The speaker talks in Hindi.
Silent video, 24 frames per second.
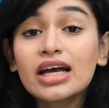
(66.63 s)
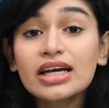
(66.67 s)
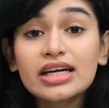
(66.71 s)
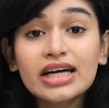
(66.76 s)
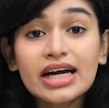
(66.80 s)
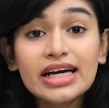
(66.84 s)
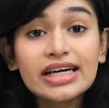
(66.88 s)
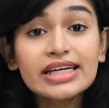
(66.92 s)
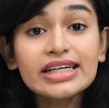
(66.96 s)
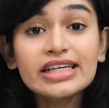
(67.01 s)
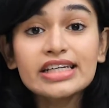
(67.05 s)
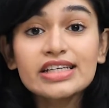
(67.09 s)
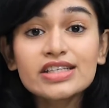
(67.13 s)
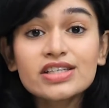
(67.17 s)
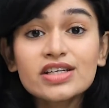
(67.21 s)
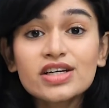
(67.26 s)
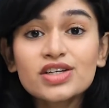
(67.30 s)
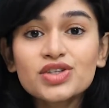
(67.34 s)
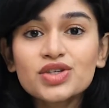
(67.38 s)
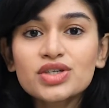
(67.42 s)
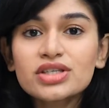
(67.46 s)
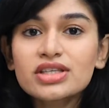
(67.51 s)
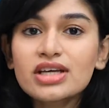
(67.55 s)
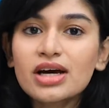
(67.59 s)
कई
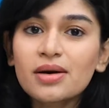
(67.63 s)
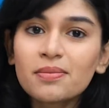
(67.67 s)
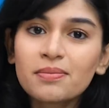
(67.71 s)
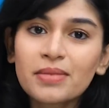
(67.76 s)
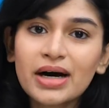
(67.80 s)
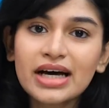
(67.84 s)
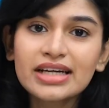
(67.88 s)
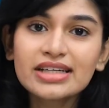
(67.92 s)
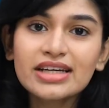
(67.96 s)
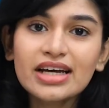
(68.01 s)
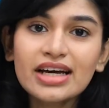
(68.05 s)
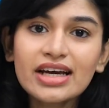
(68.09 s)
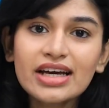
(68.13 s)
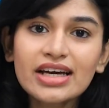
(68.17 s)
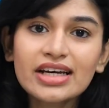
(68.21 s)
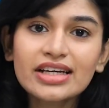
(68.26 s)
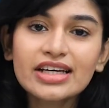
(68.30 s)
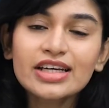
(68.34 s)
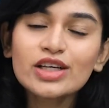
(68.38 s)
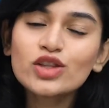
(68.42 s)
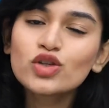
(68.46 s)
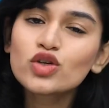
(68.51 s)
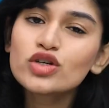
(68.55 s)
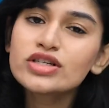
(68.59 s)
रिसर्चर्स का मानना है
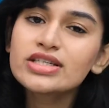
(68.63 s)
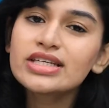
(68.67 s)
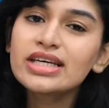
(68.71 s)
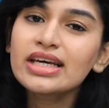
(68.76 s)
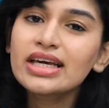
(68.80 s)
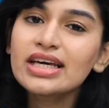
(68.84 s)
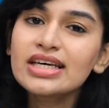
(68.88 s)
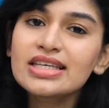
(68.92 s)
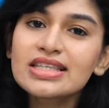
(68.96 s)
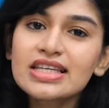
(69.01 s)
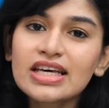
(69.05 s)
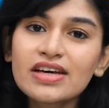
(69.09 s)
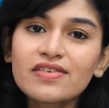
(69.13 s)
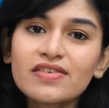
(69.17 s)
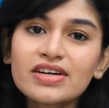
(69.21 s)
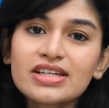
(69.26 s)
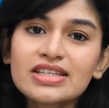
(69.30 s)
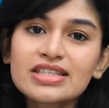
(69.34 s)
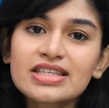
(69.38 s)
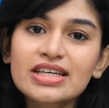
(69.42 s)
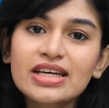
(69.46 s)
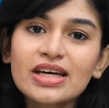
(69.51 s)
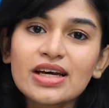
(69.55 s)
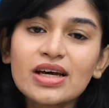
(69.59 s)
कि तुलसी के
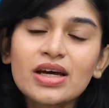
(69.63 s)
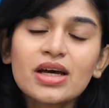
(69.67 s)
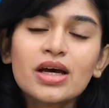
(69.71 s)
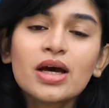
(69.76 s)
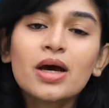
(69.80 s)
सेवन से